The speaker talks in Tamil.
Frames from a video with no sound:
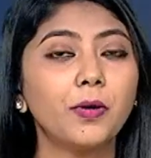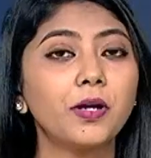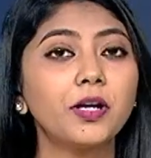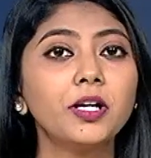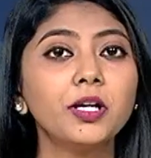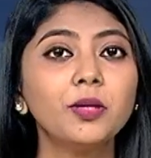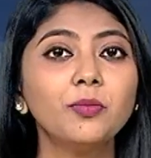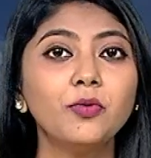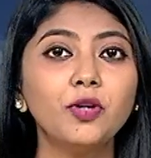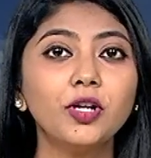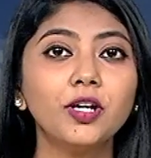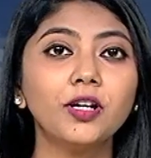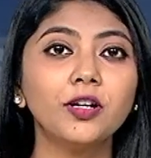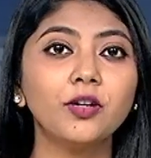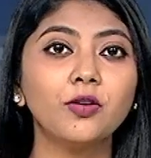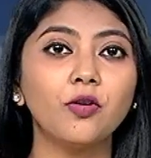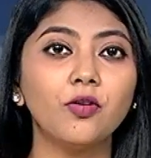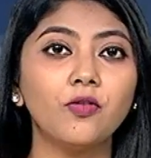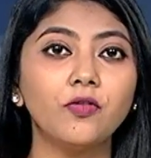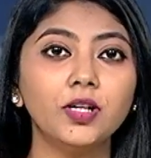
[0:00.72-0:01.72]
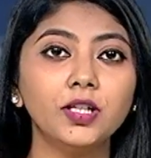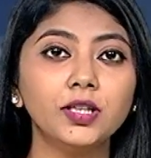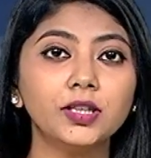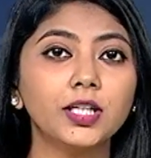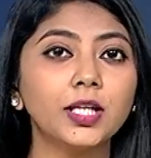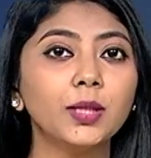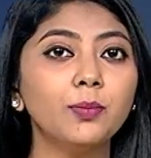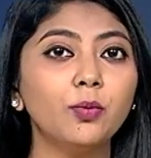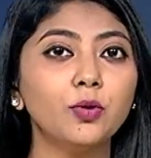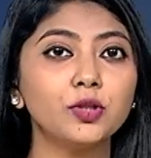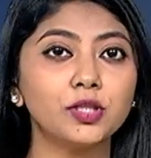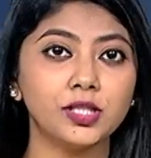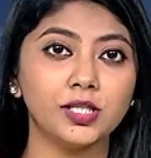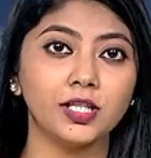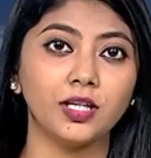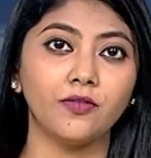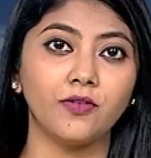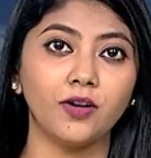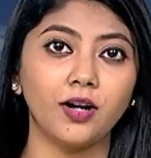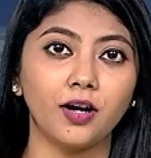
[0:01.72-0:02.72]
பழனி முருகன் கோவிலில் தைப்பூச
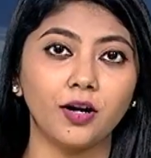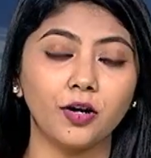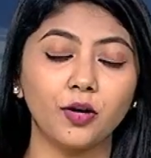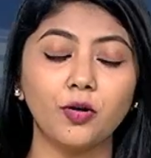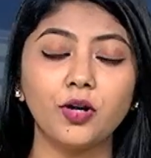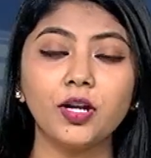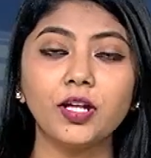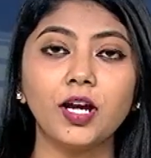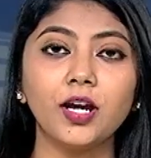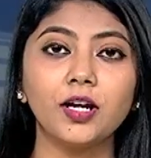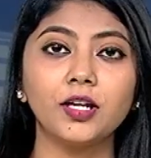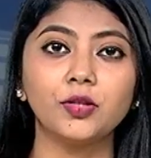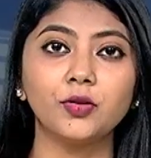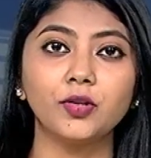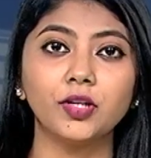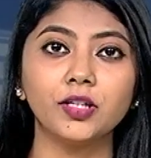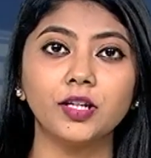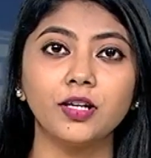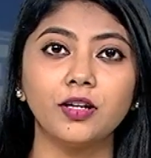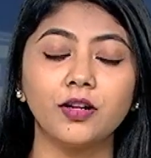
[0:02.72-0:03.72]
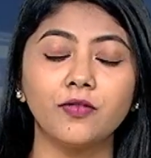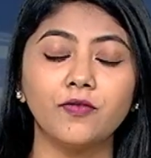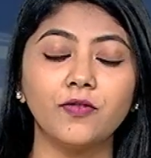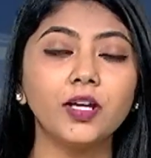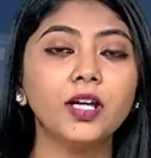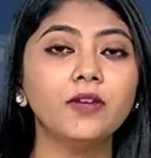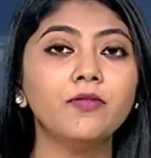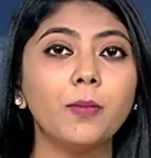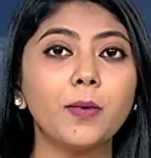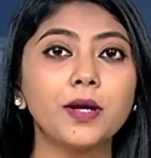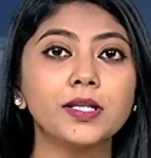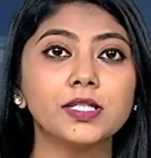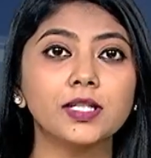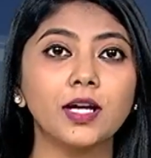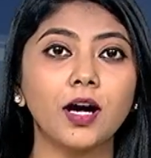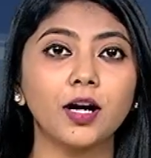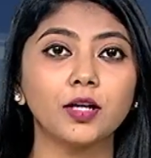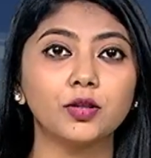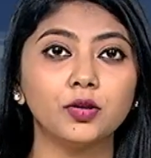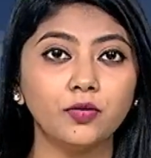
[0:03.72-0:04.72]
திருவிழா கொடியேற்றத்துடன் இன்று வெகு
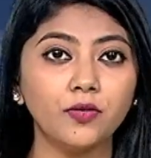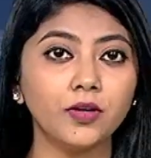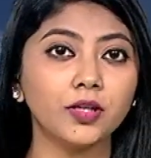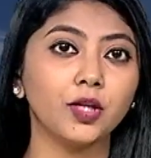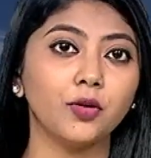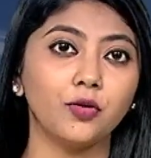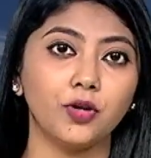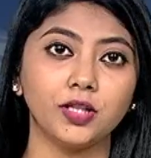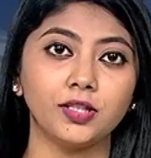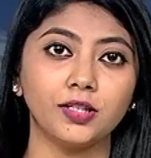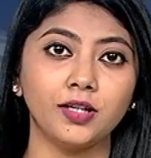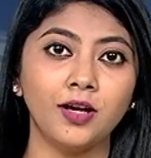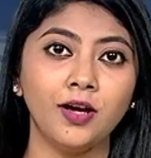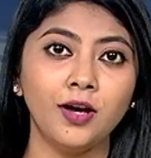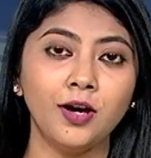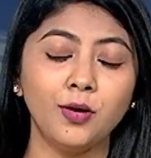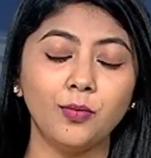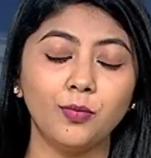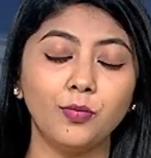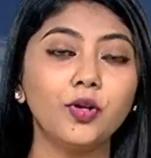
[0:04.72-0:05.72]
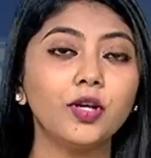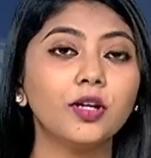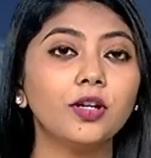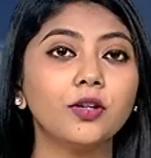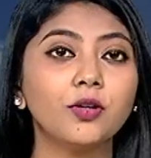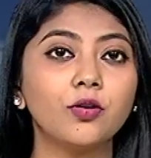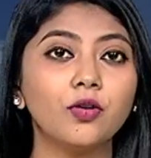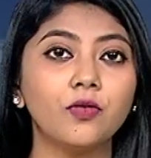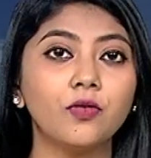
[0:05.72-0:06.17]
விமர்சையாக துவங்கியுள்ளது முருகன்